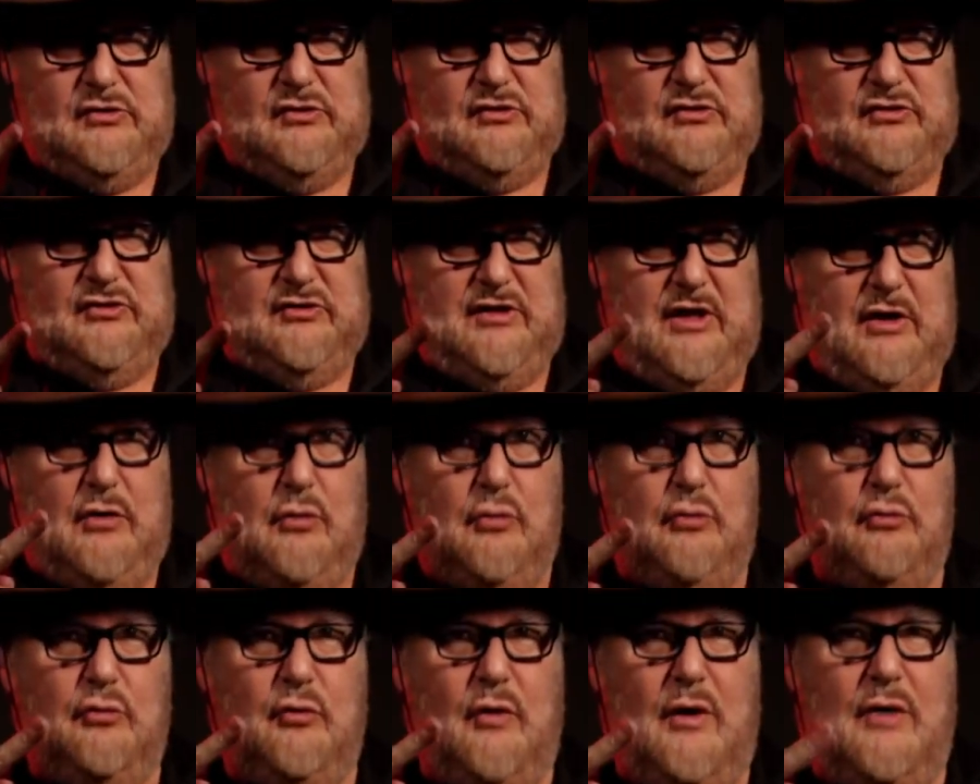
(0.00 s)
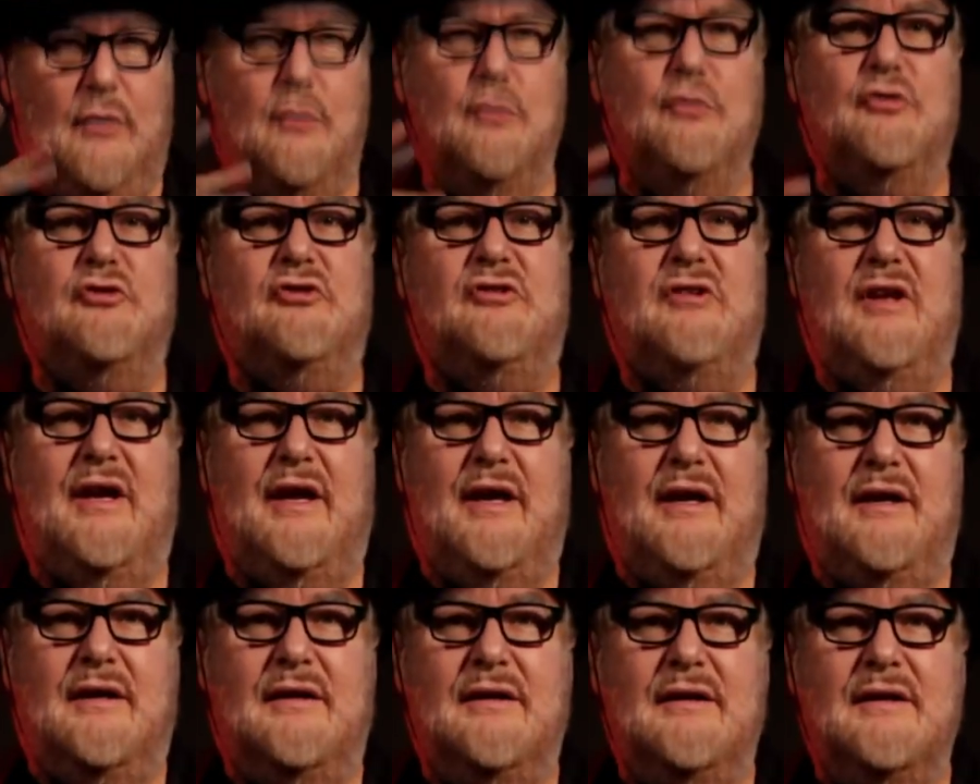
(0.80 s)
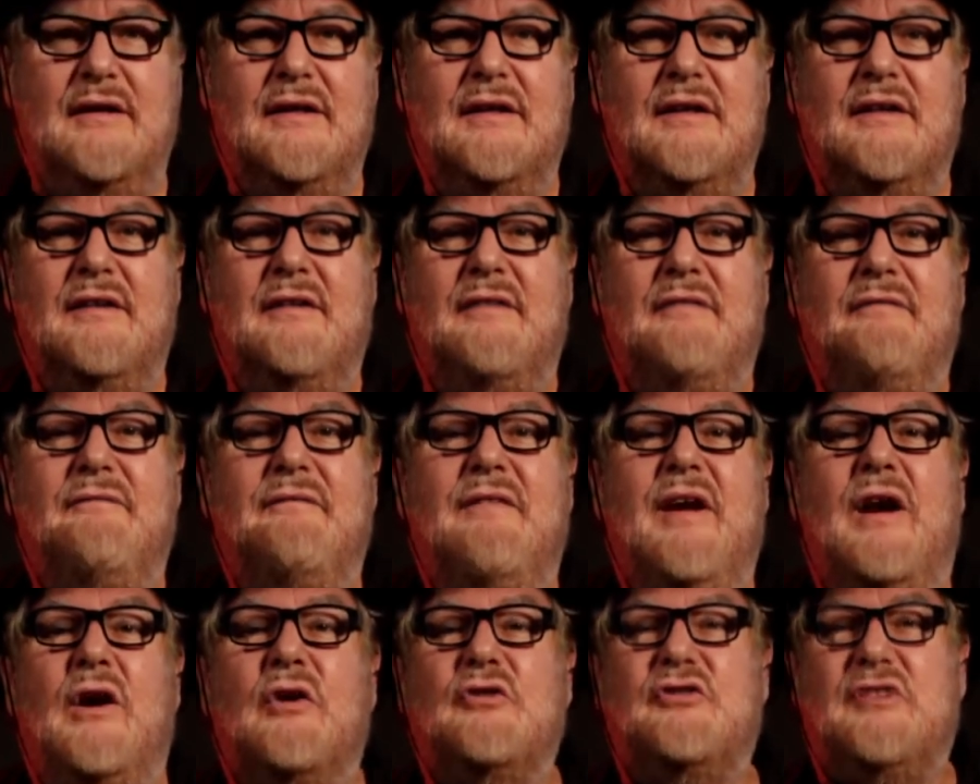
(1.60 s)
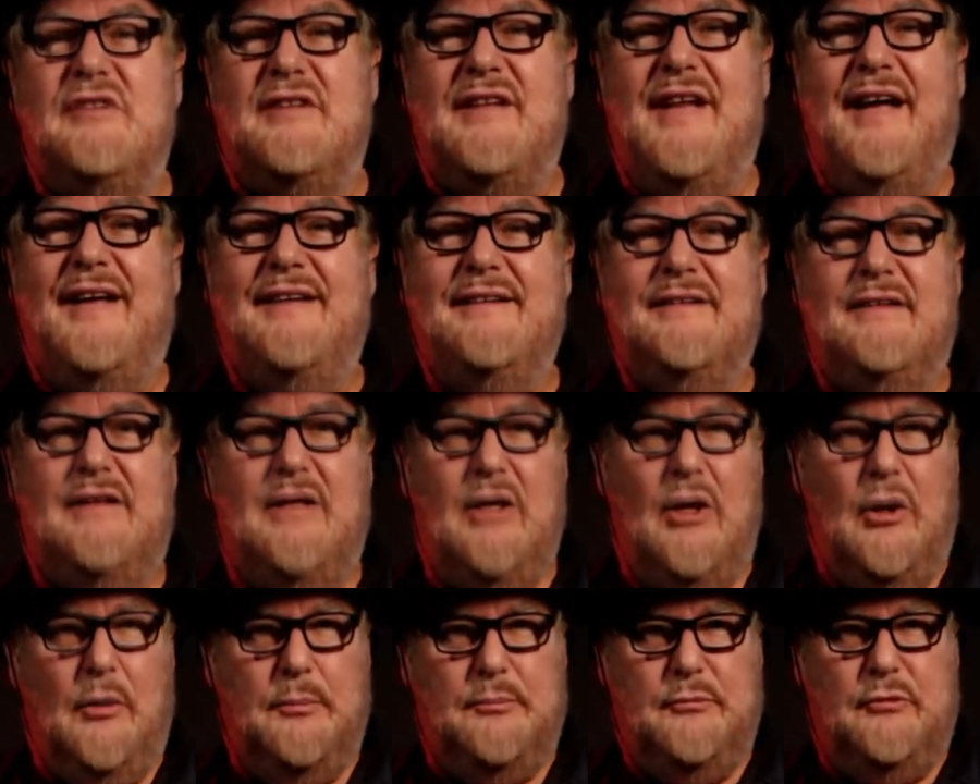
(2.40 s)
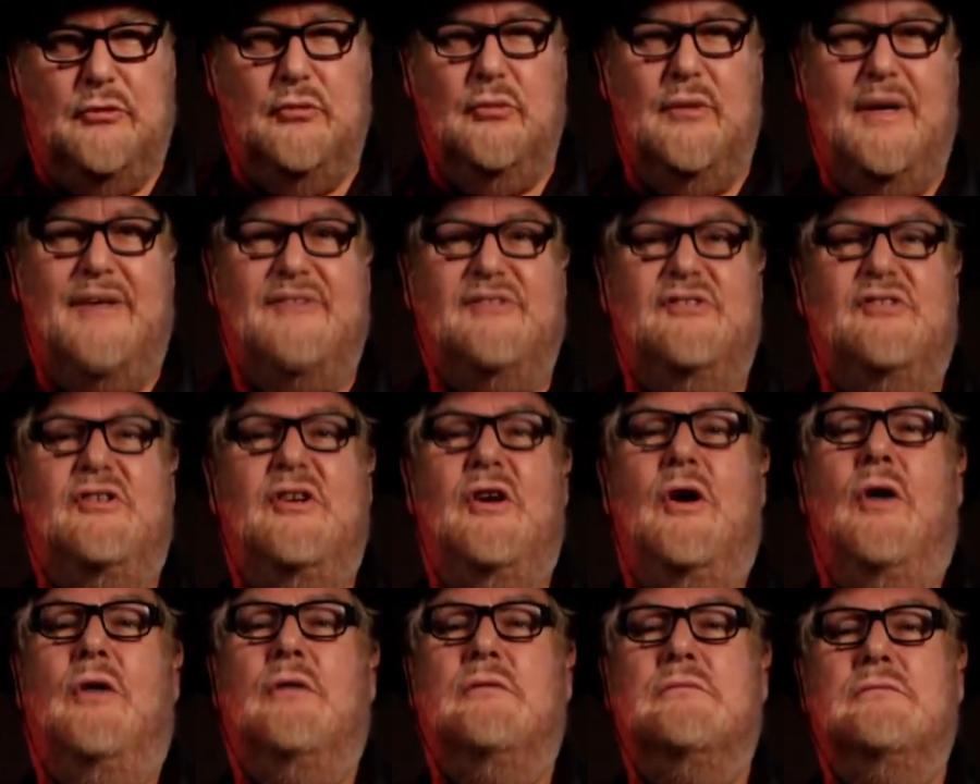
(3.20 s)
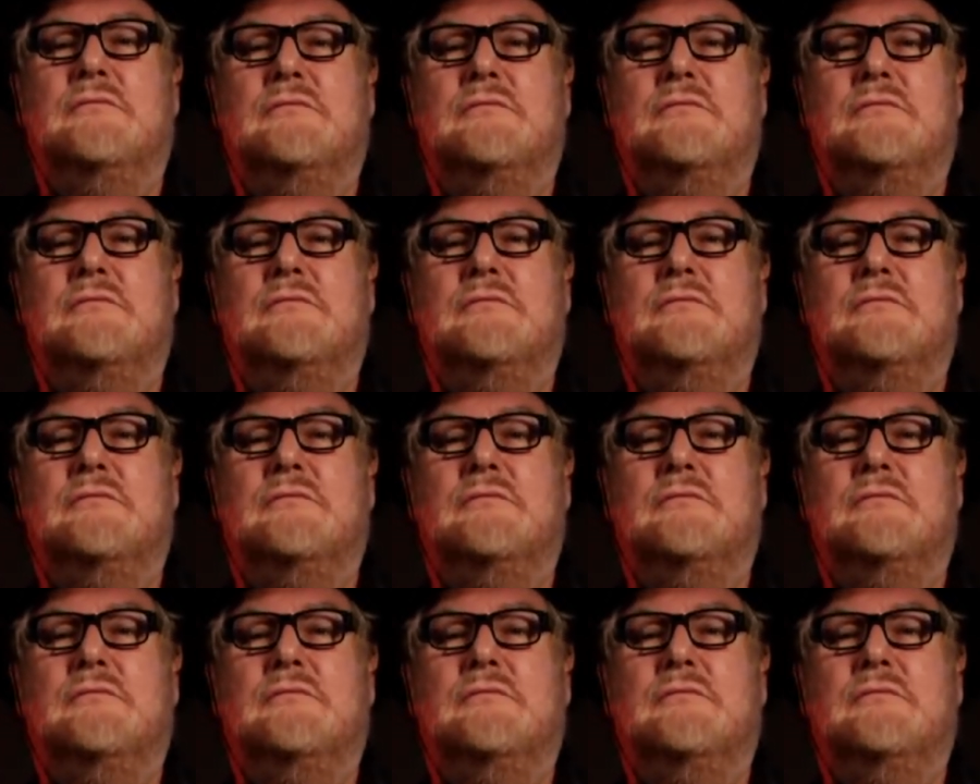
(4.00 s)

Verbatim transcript: Segundo ajuste, velocidad de obturación.